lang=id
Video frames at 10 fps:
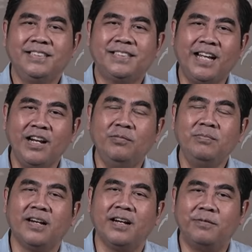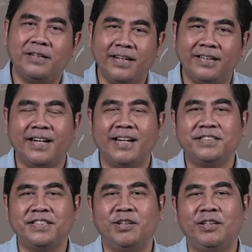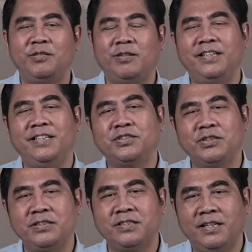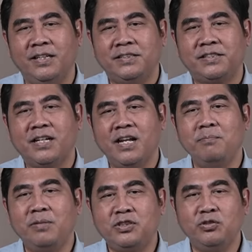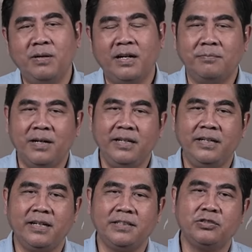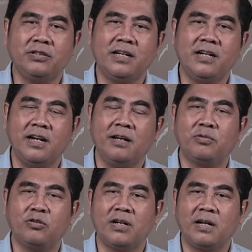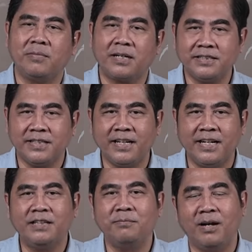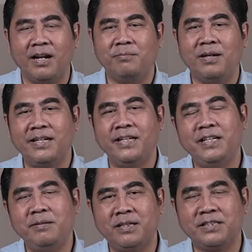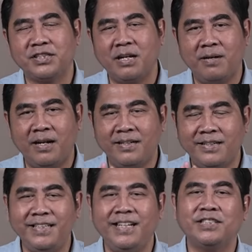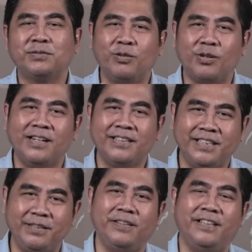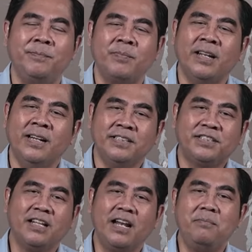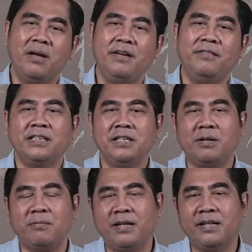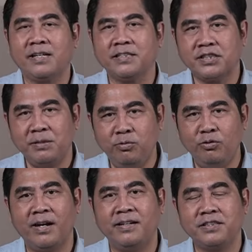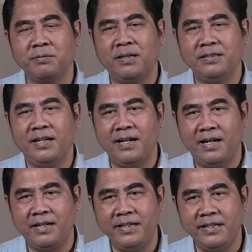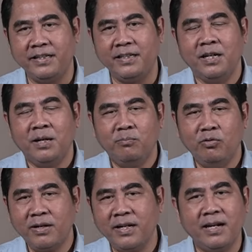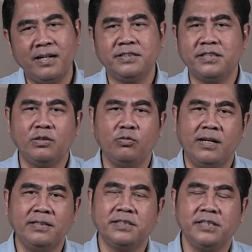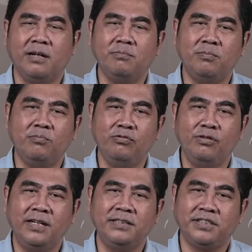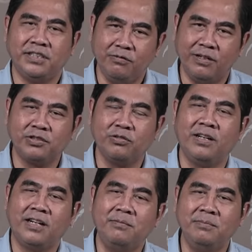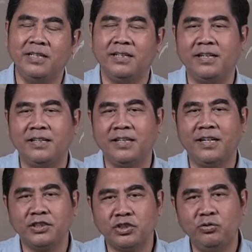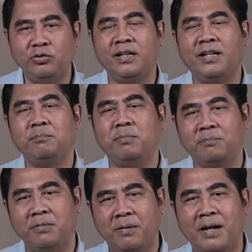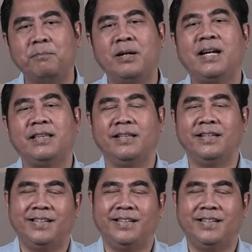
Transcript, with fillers: Salam, God lover yang dikasih oleh Tuhan Yesus. Senang berjumpa kembali dengan saudara dalam program Resengat malam hari ini bersama Diaspora TV. Setelah melewati berbagai kesibukan sepanjang hari ini, mungkin ada situasi yang membuat jiwa saudara menjadi letih lesu dan berbeban berat.